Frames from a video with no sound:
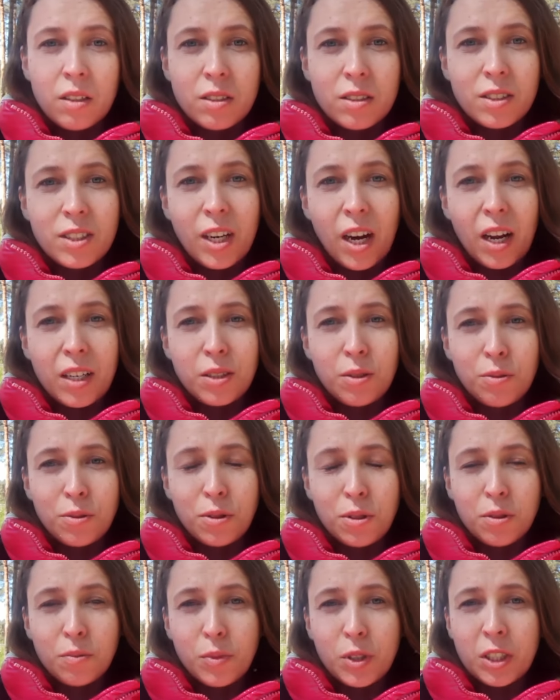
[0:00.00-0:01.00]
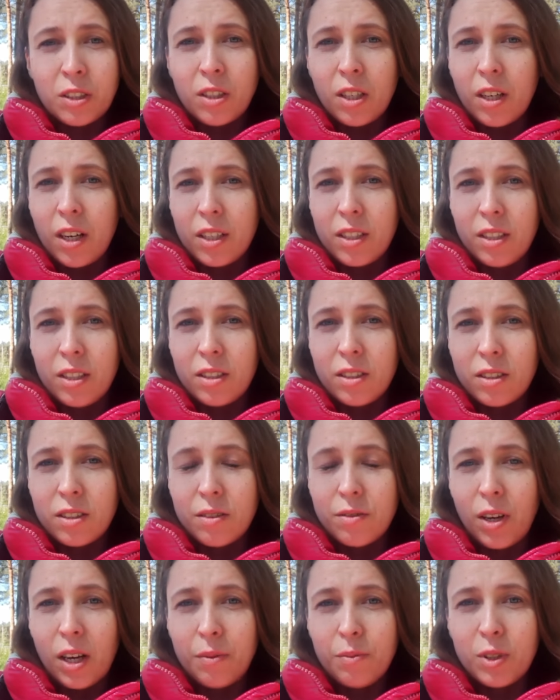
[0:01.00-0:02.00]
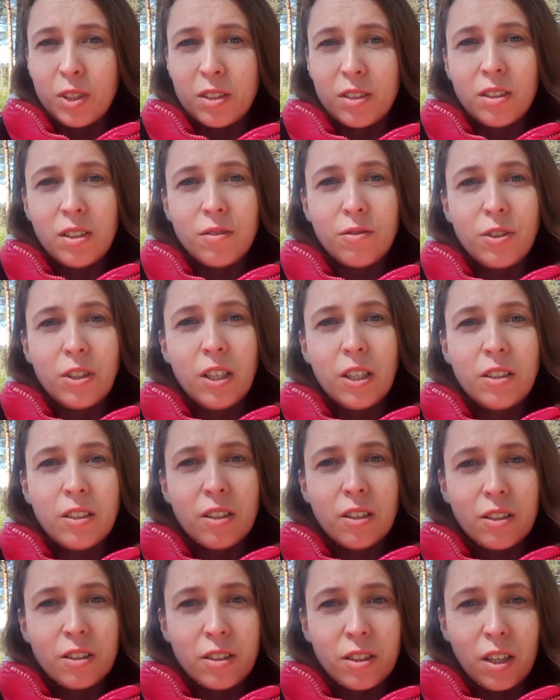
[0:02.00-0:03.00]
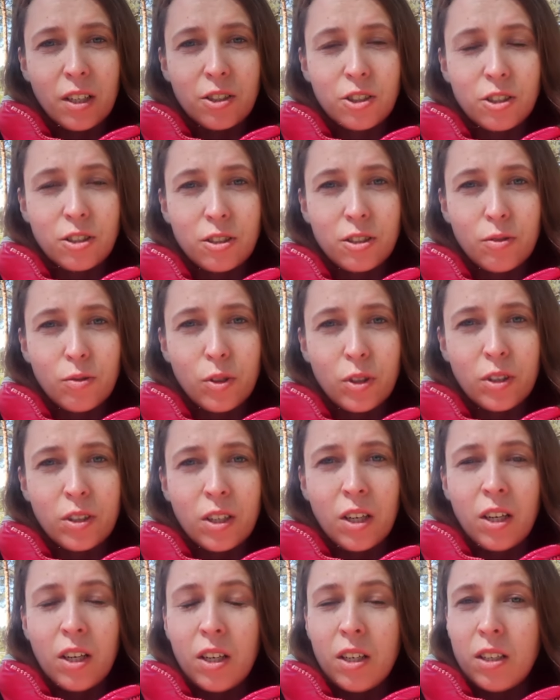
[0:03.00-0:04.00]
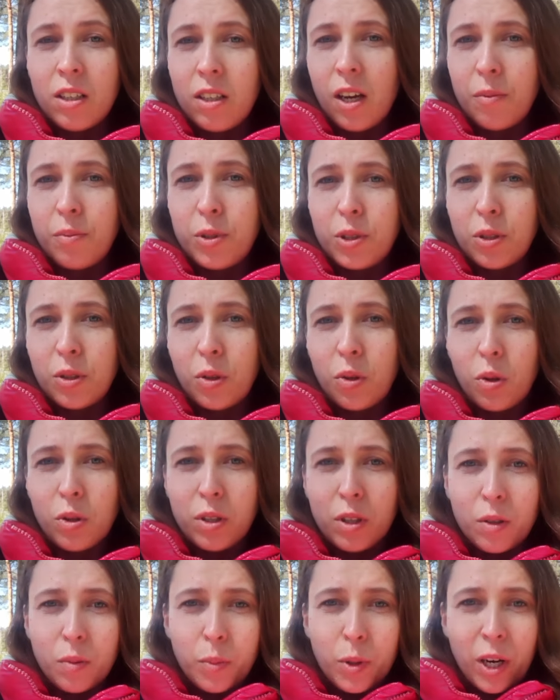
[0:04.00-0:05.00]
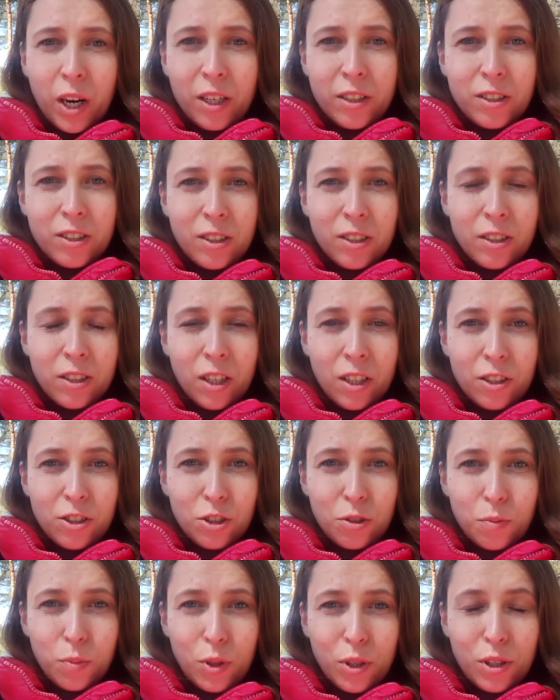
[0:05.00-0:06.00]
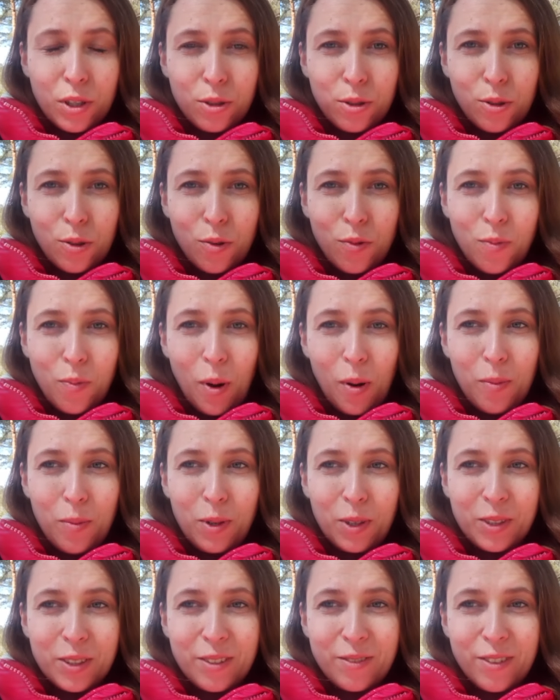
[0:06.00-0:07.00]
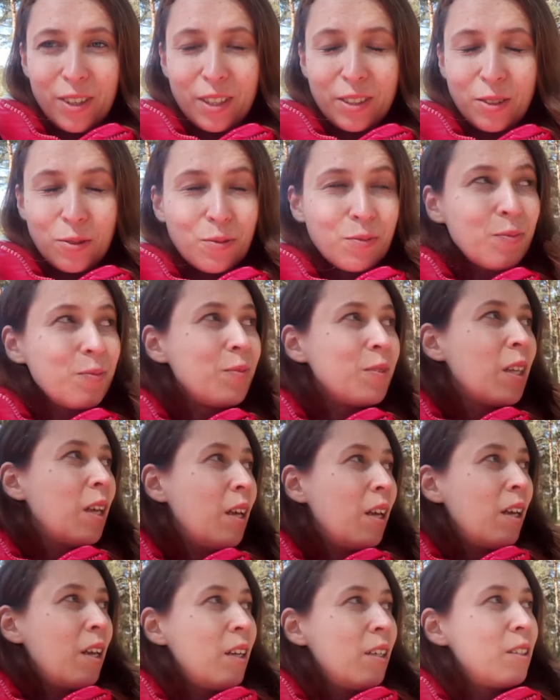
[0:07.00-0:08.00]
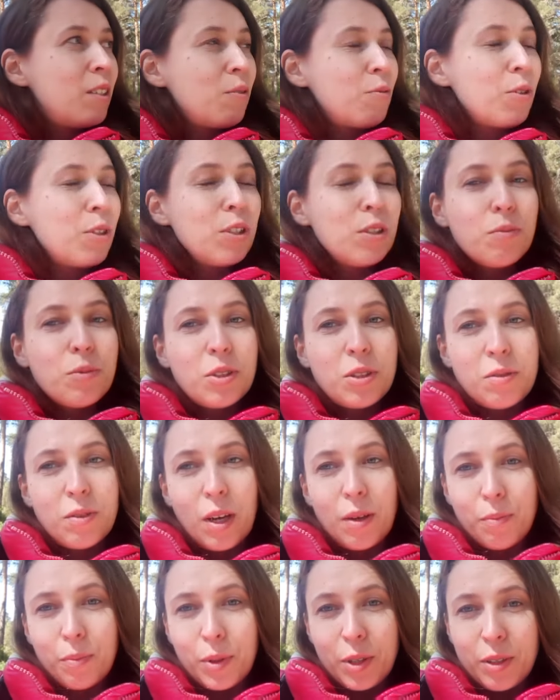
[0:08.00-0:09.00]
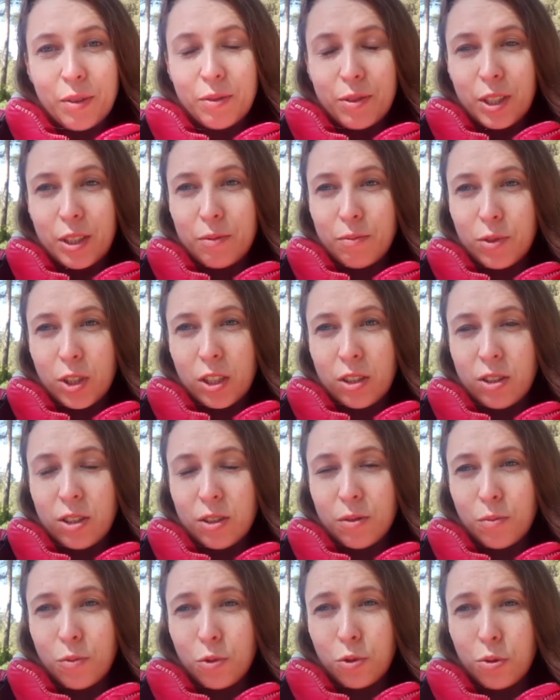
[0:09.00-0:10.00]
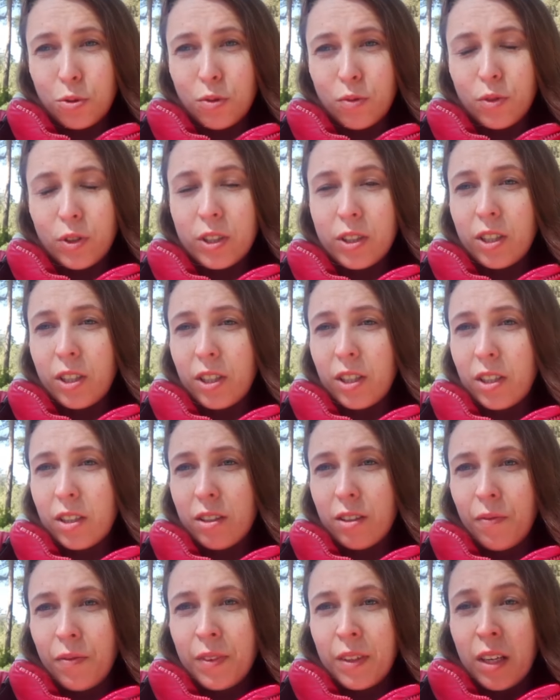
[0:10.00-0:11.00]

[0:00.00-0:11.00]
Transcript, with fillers: Здравствуйте, мои дорогие, с вами Евгения Саженцева. Я психолог, практик, также богослов по образованию. Сегодня мы с вами поговорим на тему снова НРЛ.